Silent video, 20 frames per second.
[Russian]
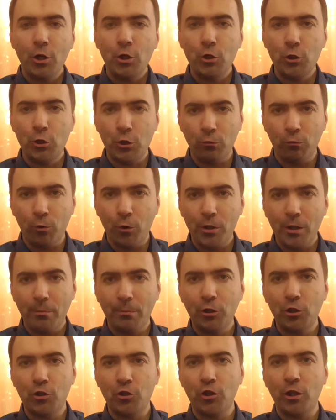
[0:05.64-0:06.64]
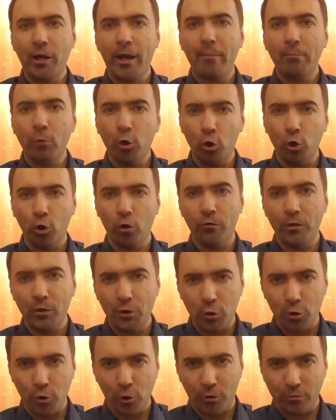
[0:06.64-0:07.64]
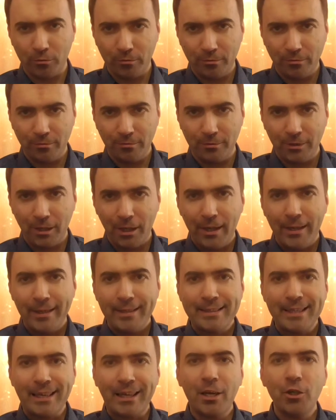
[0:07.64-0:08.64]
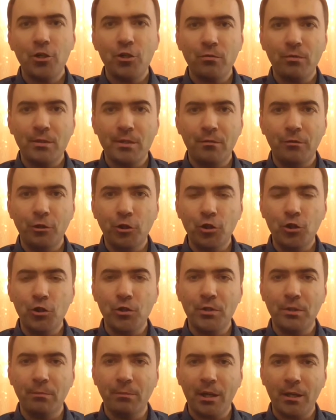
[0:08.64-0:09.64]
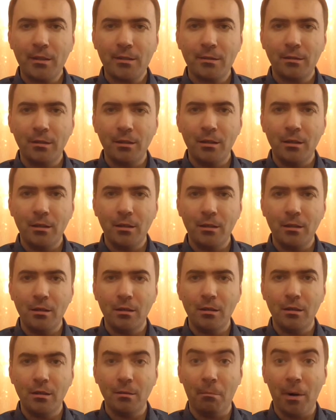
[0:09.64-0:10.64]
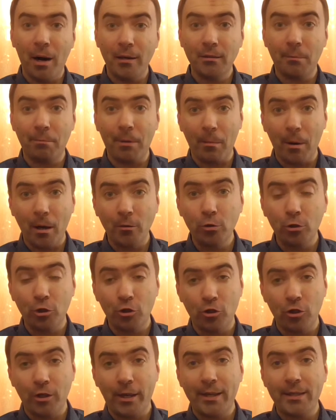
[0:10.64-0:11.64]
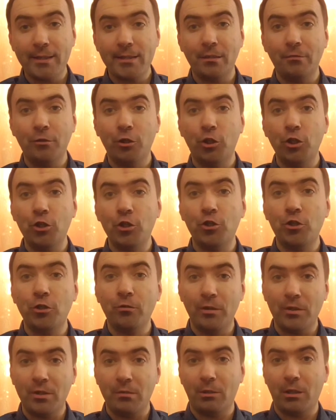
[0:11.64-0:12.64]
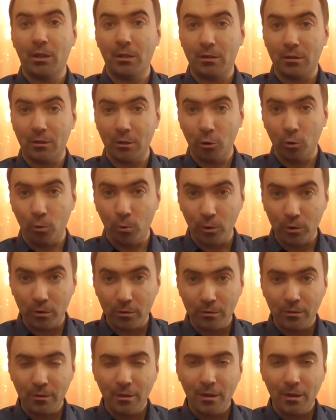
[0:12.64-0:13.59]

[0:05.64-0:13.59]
и сегодня мы начинаем новый сезон. Заканчивается 2017 и мало-помалу начинается 2018 год.